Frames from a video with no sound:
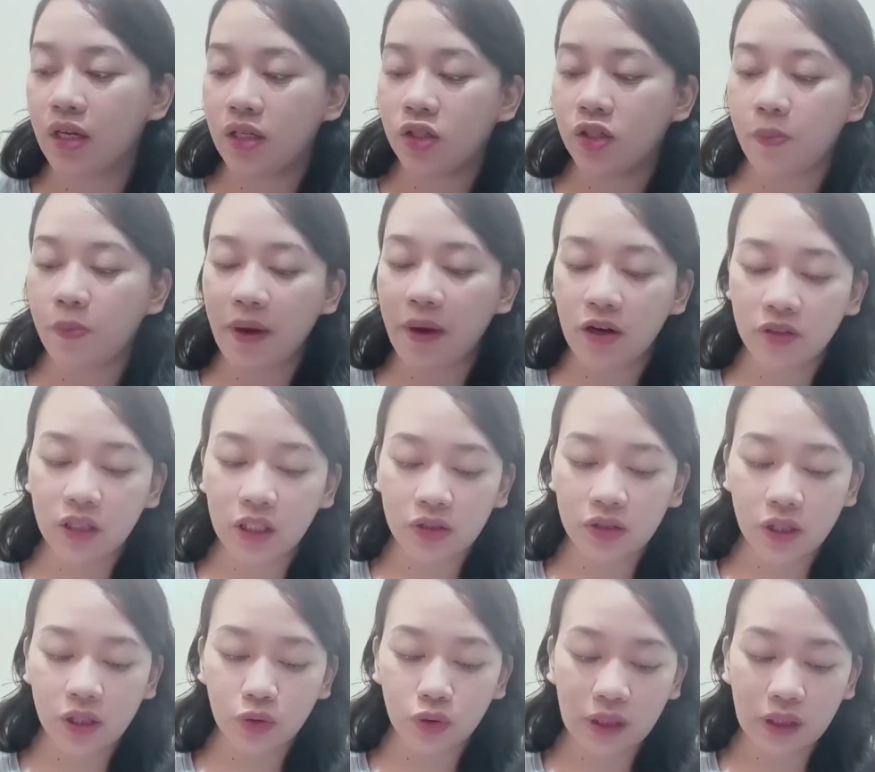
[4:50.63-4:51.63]
So, pero dito
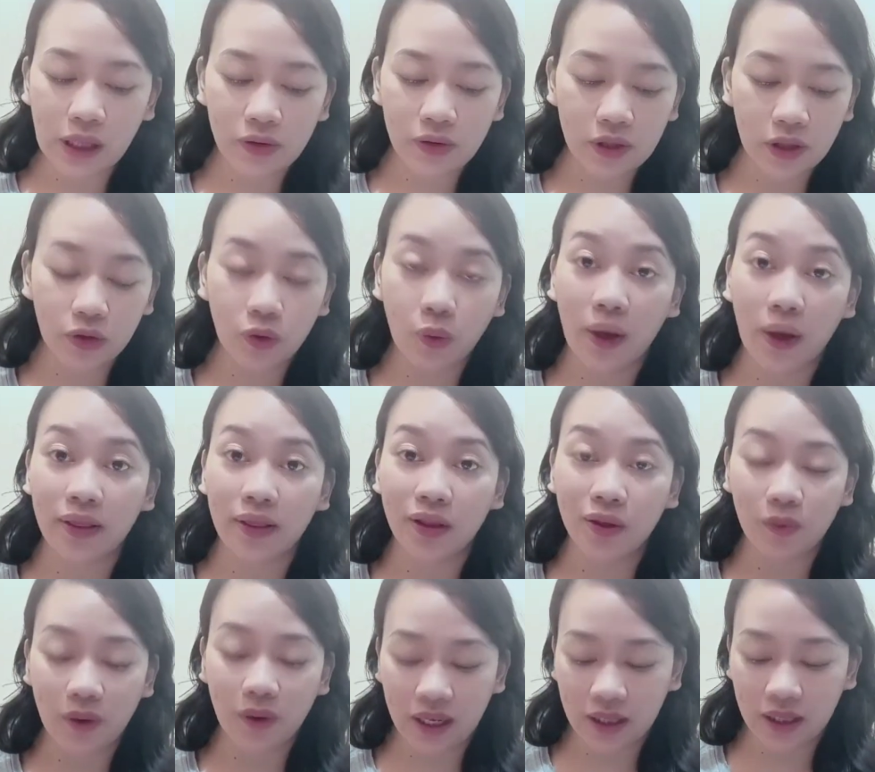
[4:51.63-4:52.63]
sa
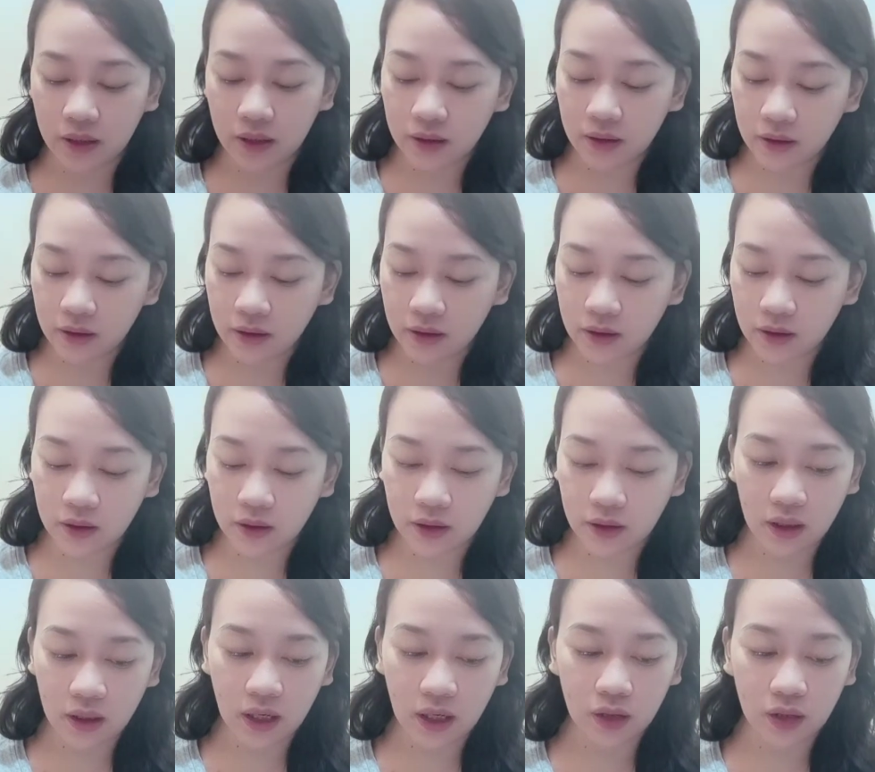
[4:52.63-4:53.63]
2021,
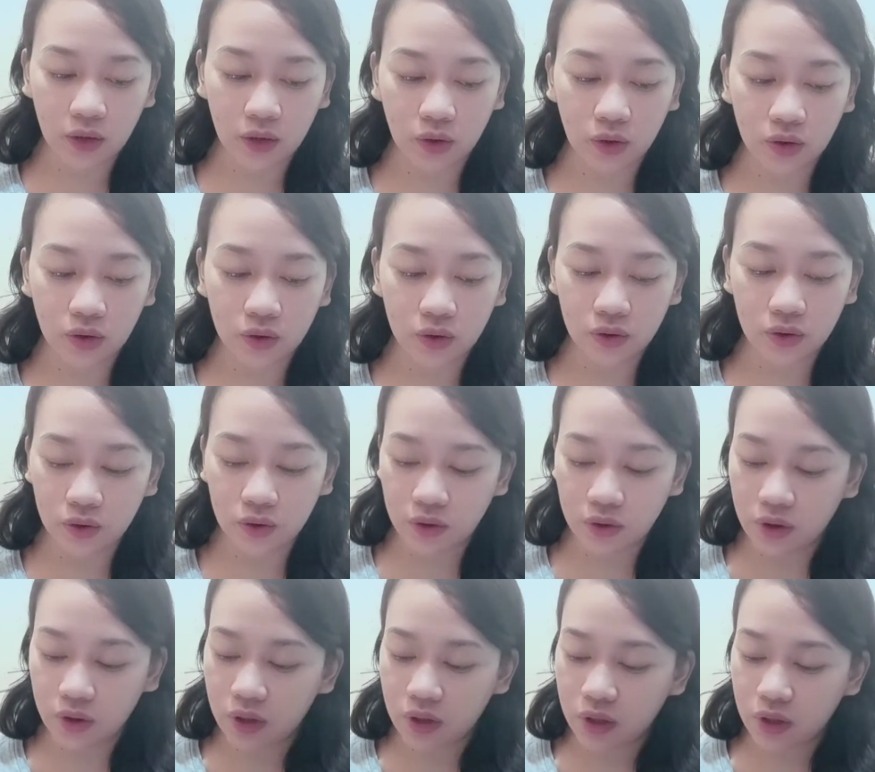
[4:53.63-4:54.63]
ito,
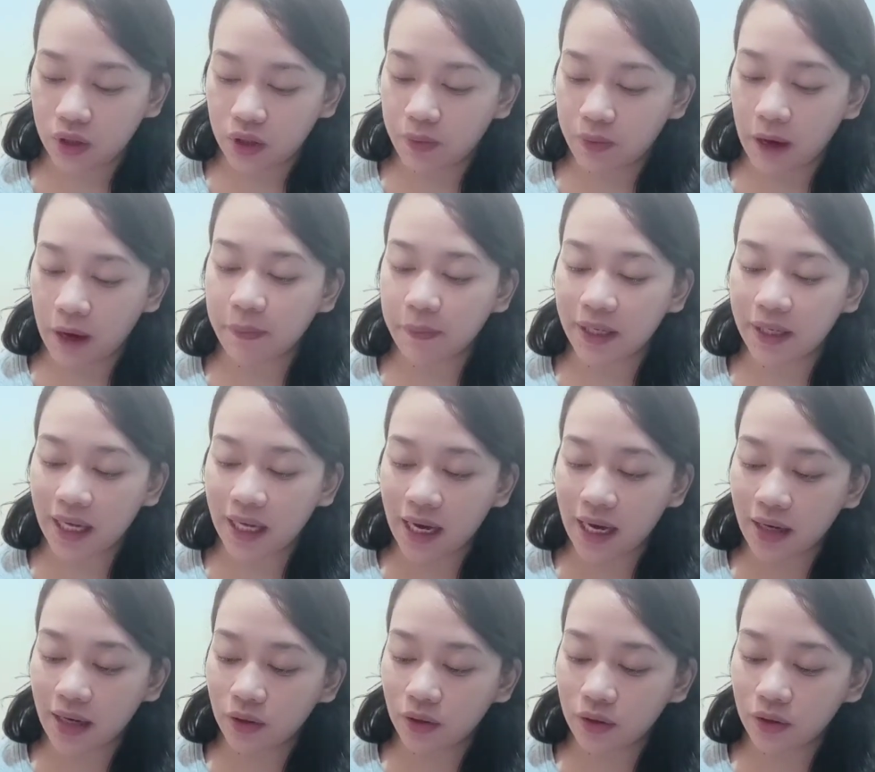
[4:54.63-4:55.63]
ang
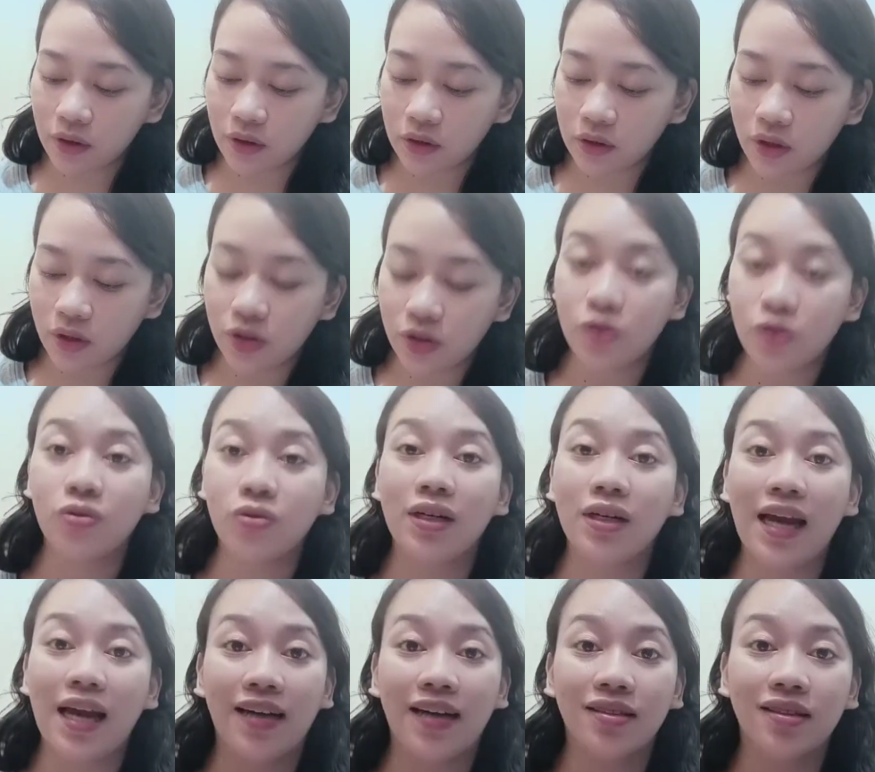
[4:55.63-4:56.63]
binayaran ko dito is yung
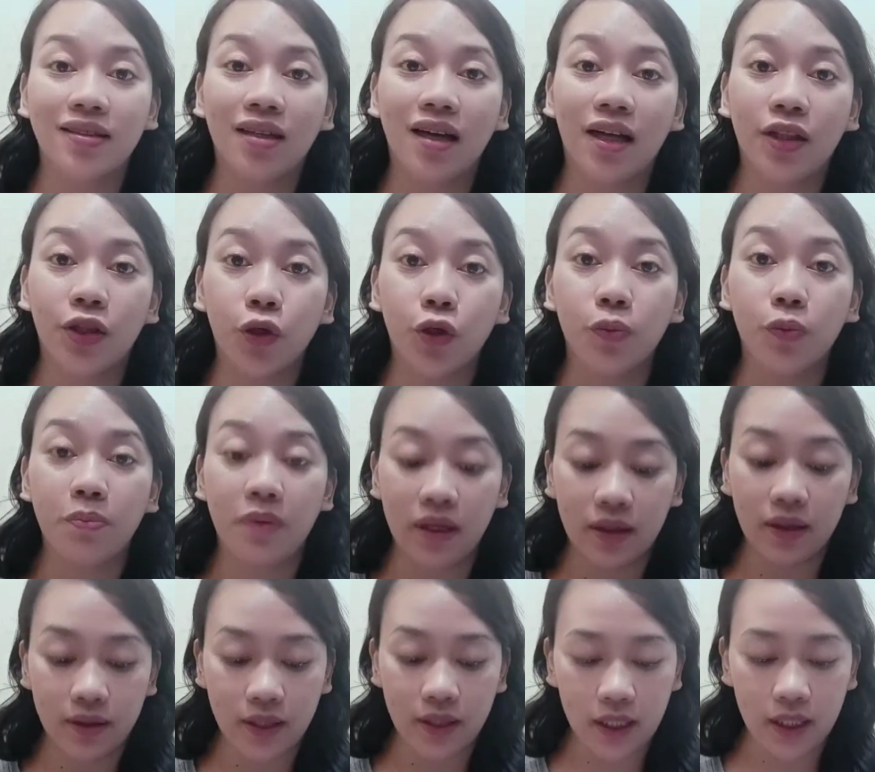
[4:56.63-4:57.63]
land at yung
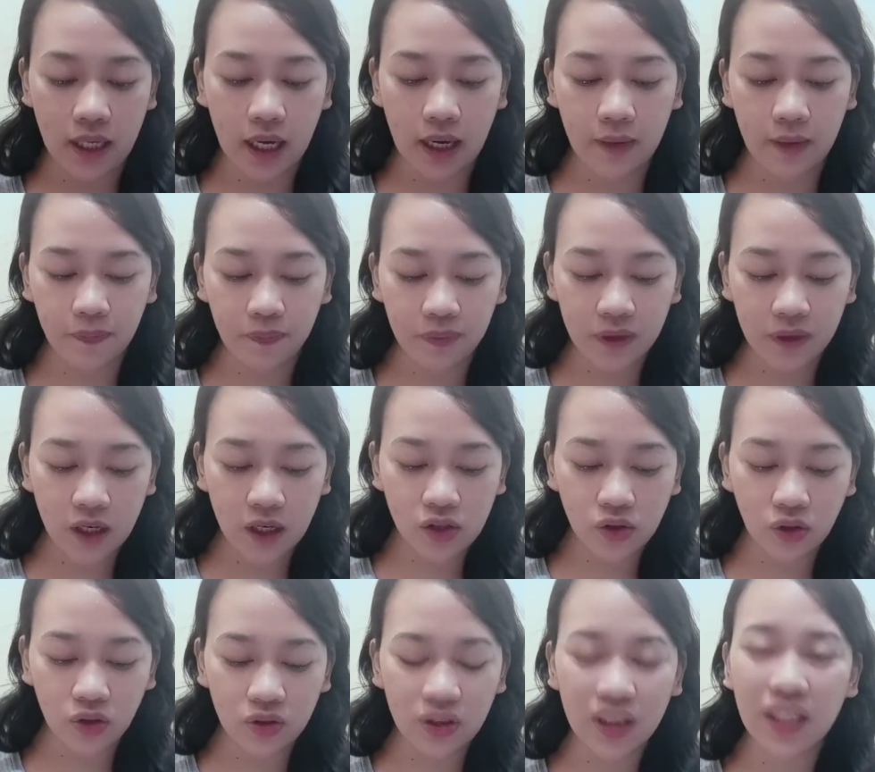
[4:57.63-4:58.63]
building niya.
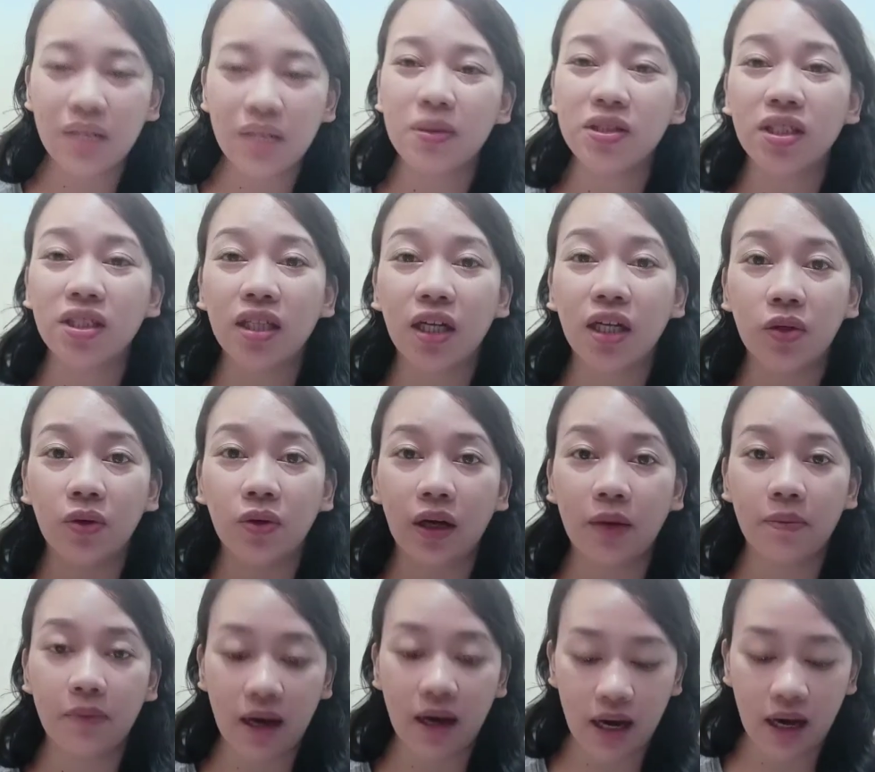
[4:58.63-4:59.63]
So, hindi naman siya ganun
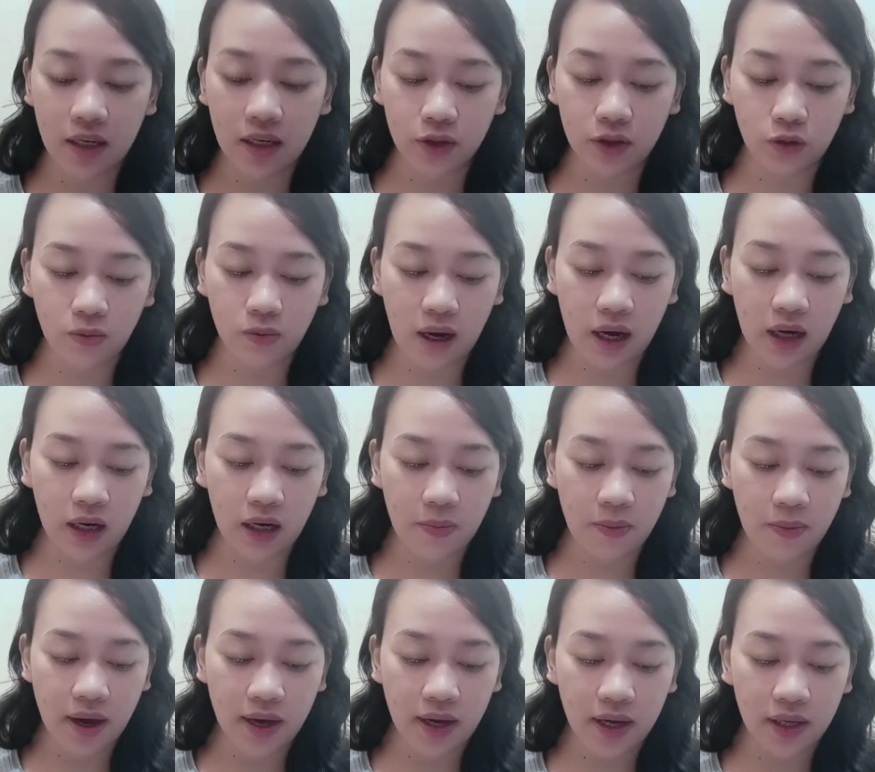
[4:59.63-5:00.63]
kamahalan ng mga
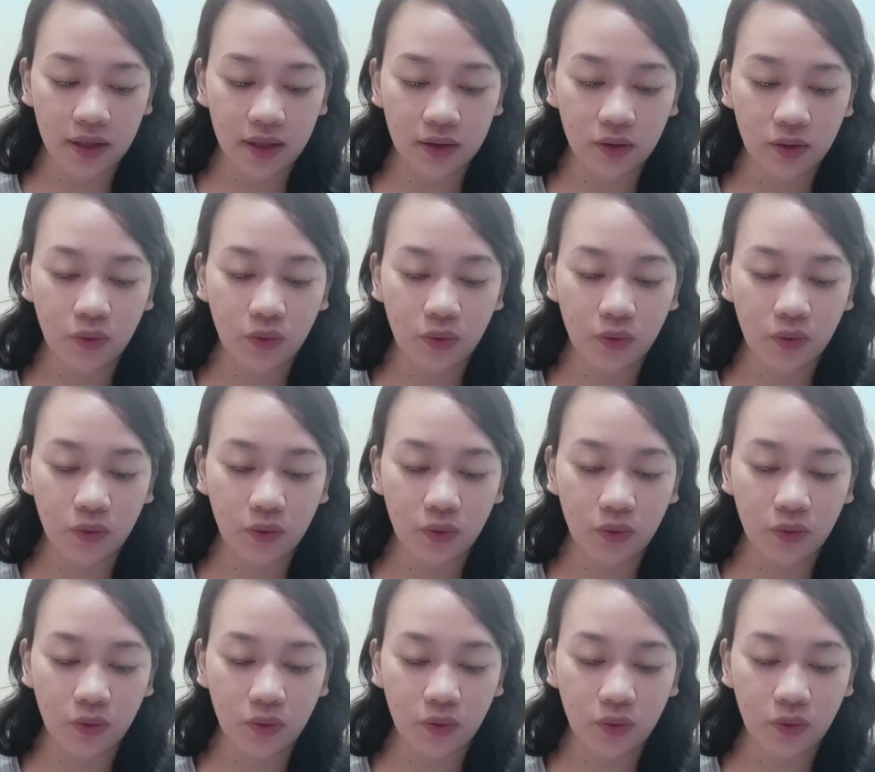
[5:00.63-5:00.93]
kabayan.